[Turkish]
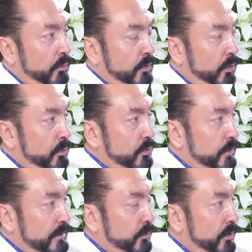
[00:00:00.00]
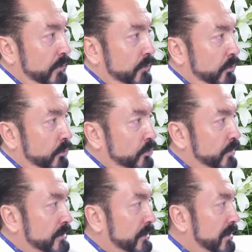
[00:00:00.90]
oluşması, münafığın
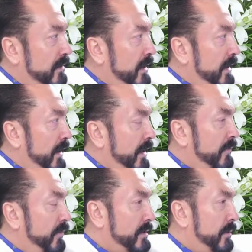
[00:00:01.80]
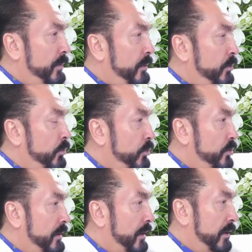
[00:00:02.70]
oluşması en fazla bir, bir
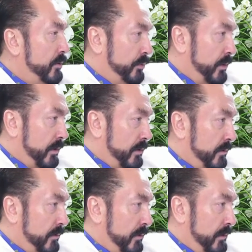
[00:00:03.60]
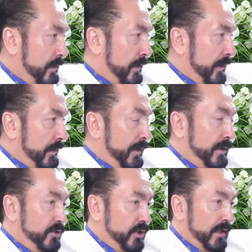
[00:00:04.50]
buçuk dakikayı sürer.
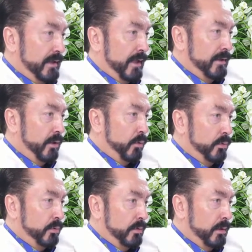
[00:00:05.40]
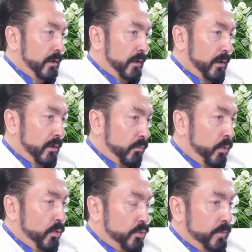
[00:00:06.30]
Yani şeytanla onun
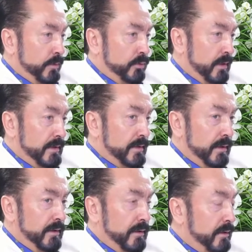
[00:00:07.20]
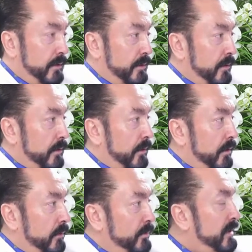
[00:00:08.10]
boğuşma süresi
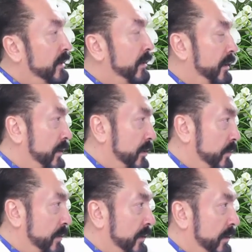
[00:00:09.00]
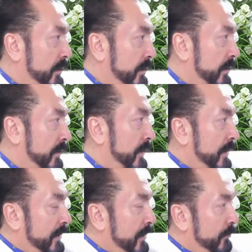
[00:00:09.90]
e, bir dakikayı geçmez genellikle.
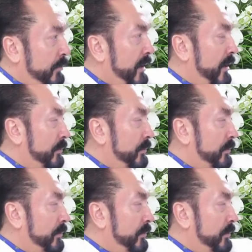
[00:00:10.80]
Yani bir,